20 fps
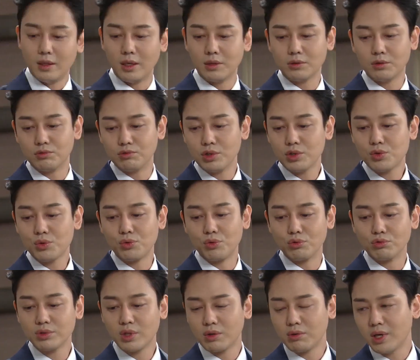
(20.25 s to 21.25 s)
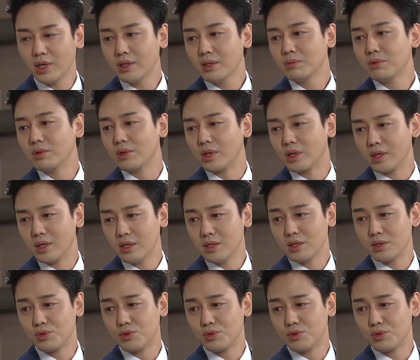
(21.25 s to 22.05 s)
아이고 우리 쪽 요구대로 하다 보니까